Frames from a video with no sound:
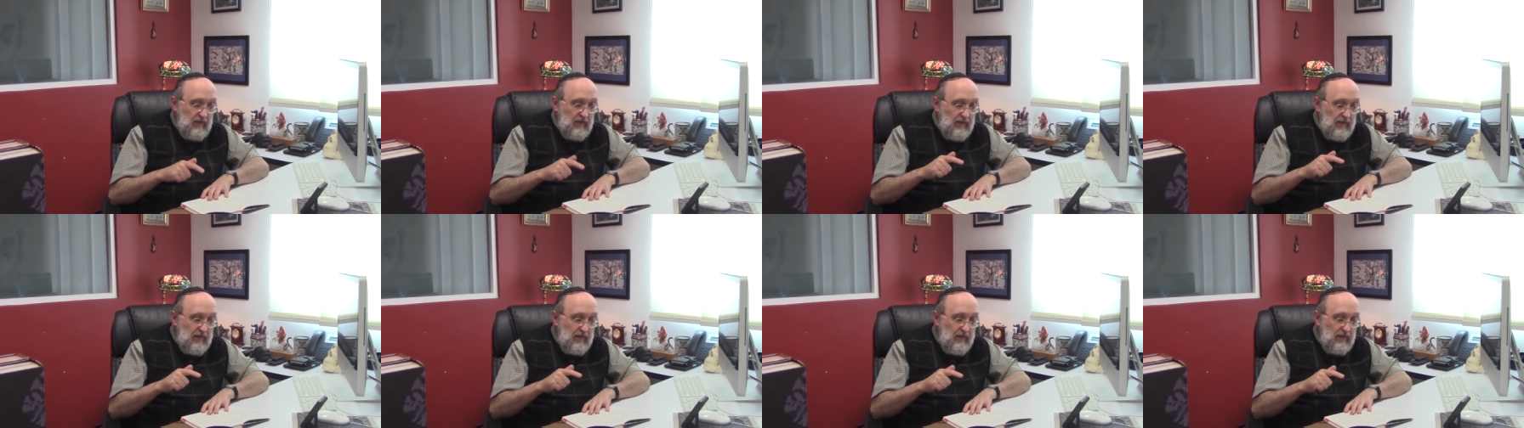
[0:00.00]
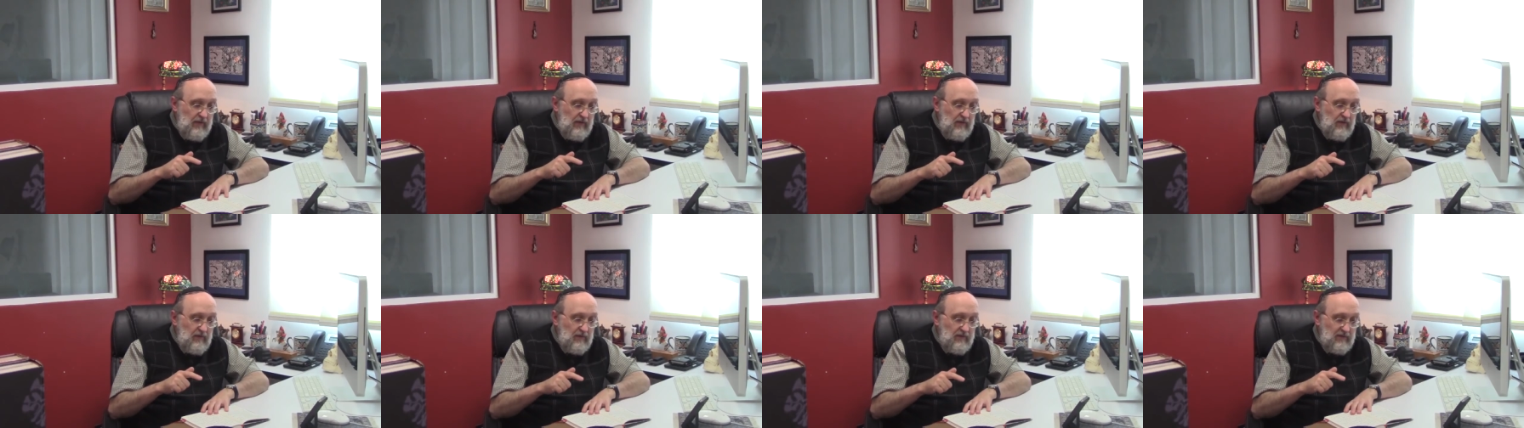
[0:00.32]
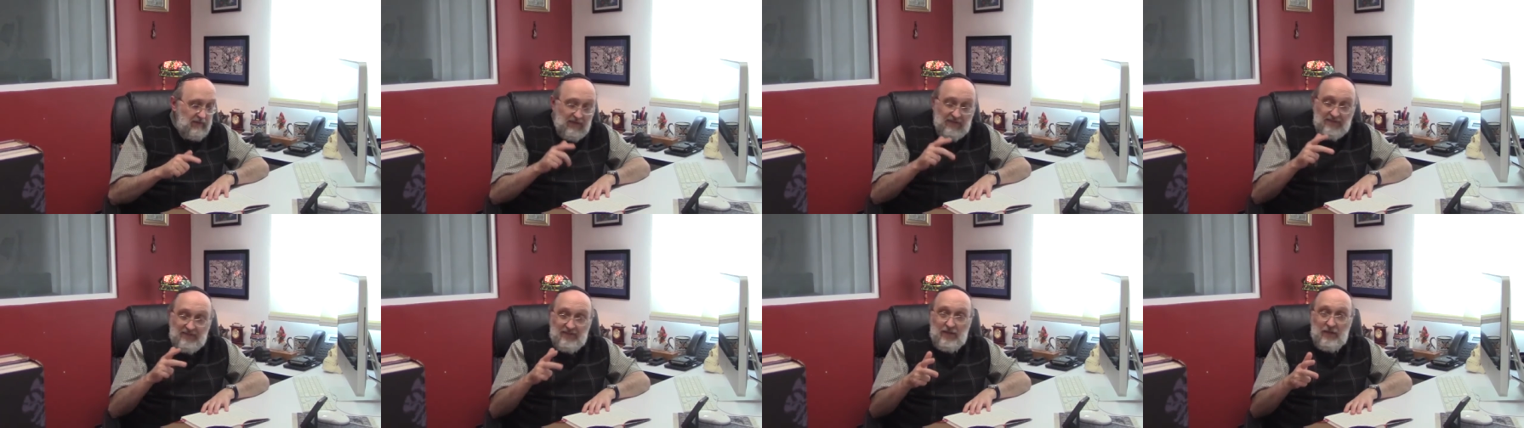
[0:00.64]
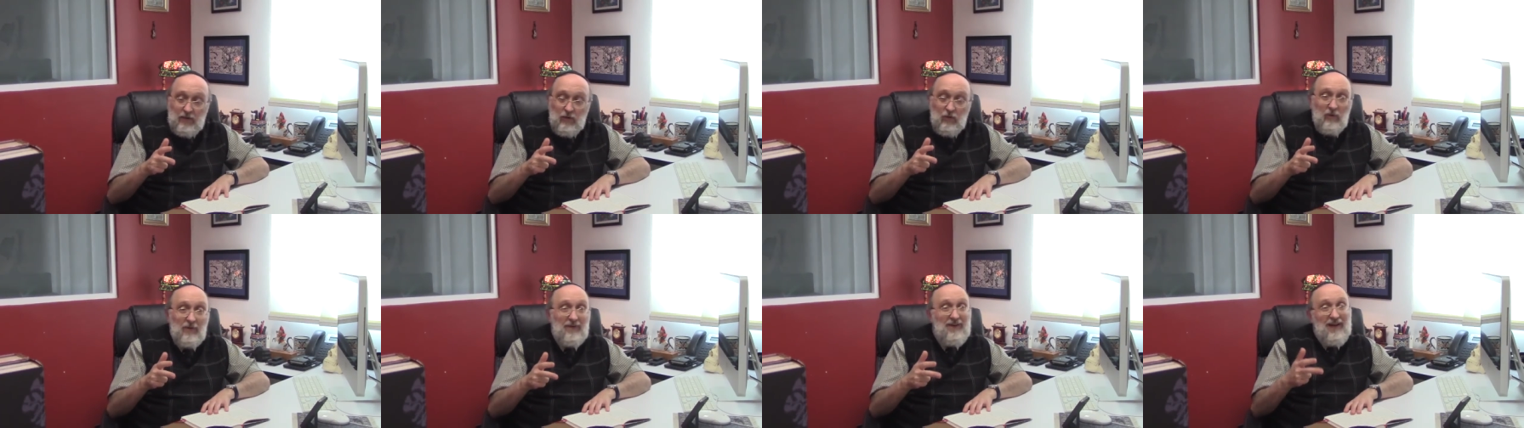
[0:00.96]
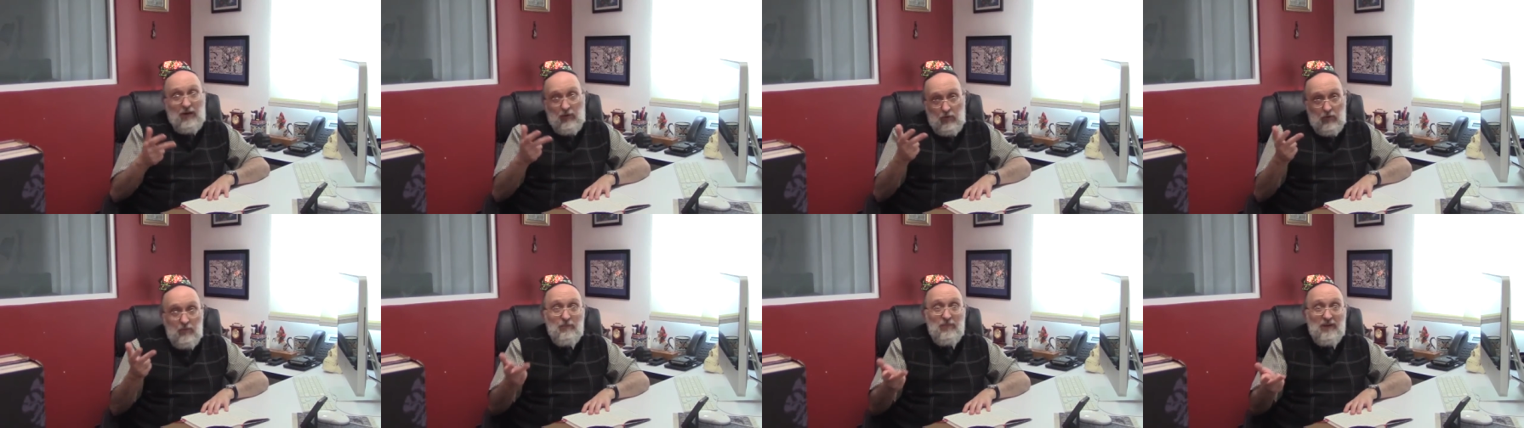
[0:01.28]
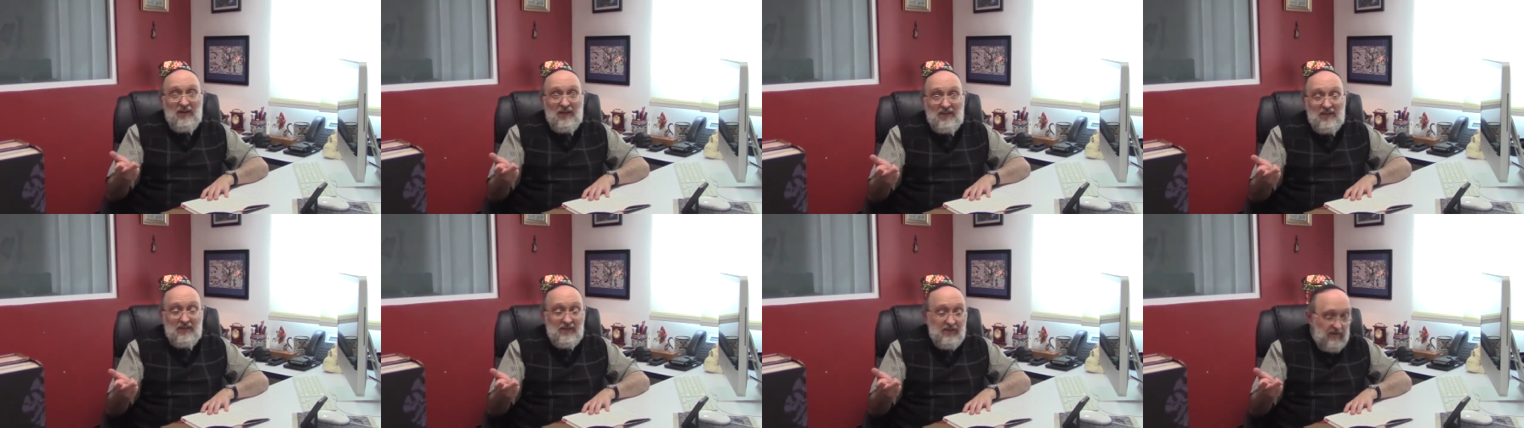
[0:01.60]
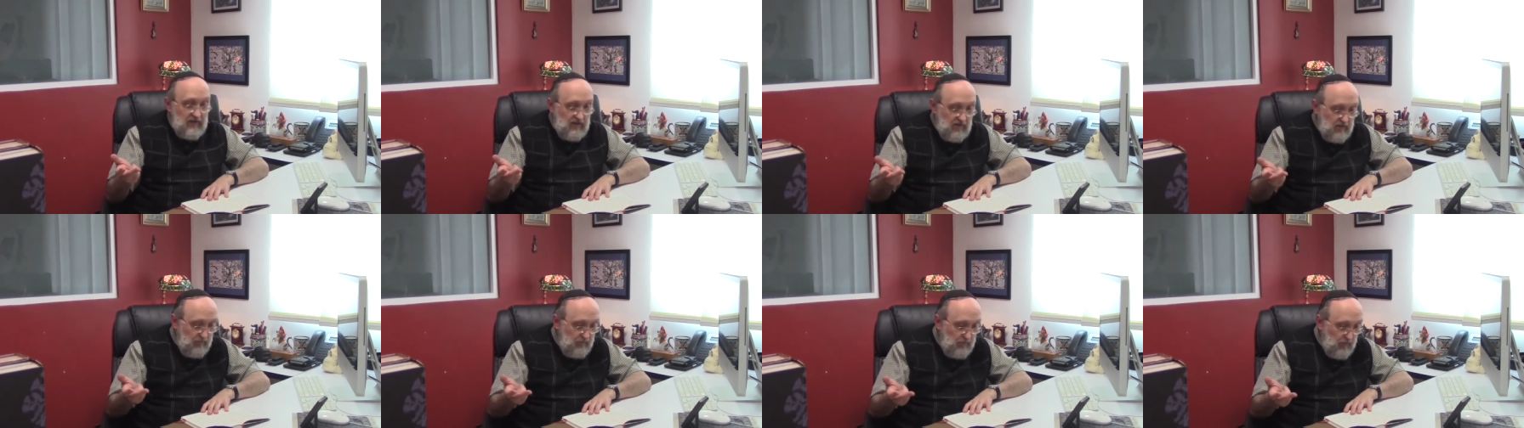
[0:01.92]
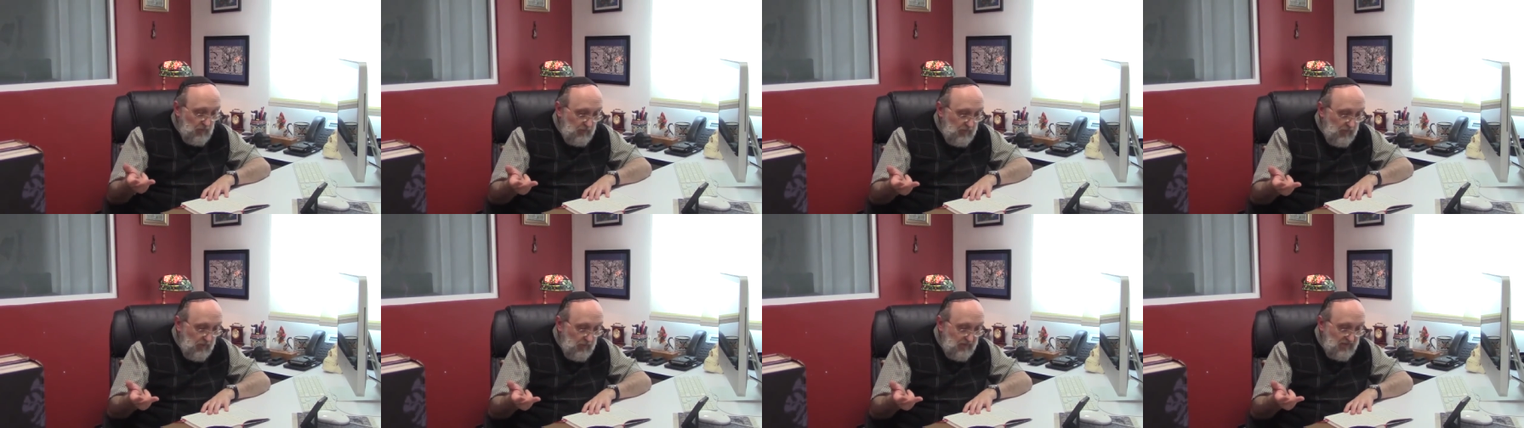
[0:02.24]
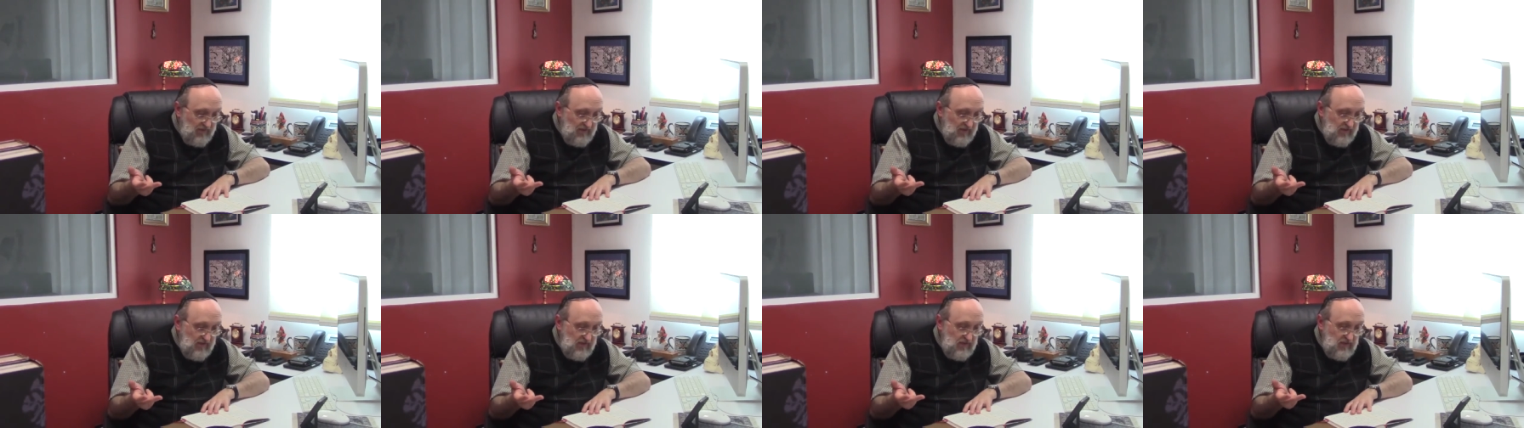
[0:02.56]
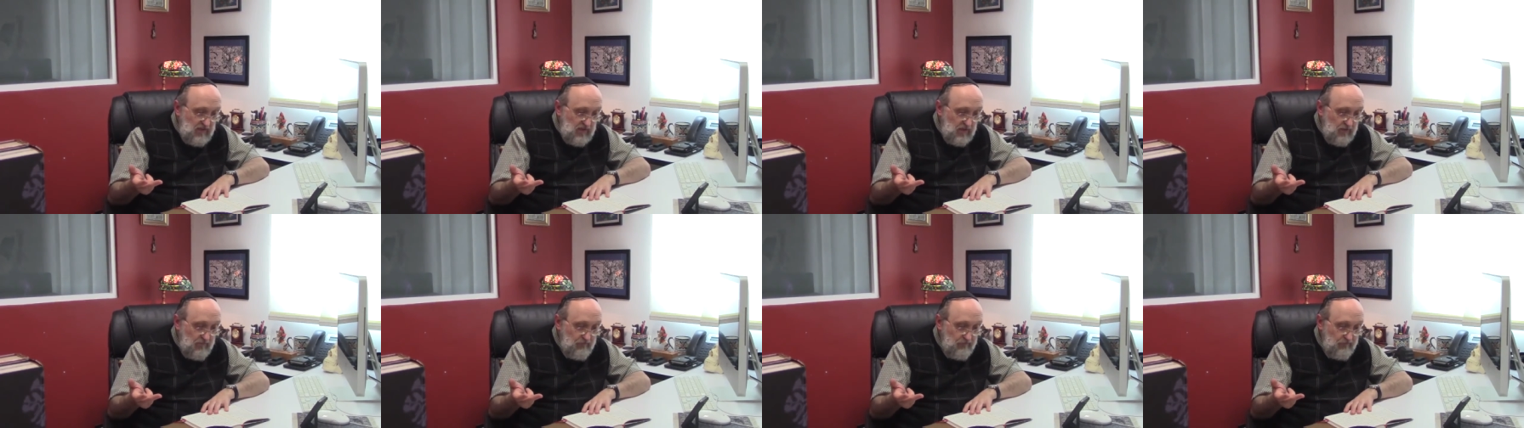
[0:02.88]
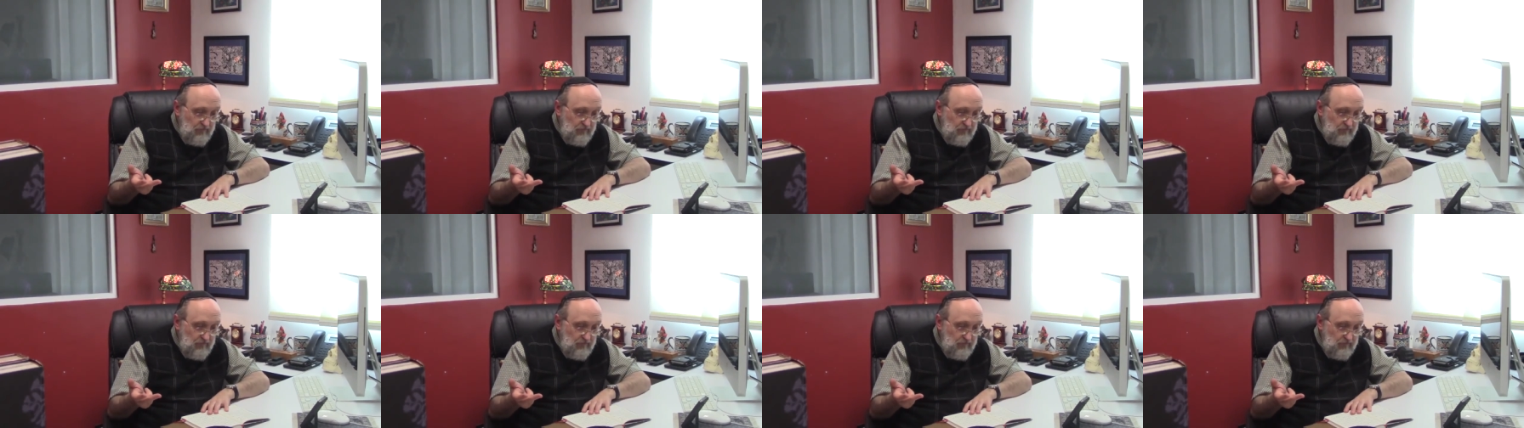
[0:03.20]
Y tercero, la complejidad propiamente dicha.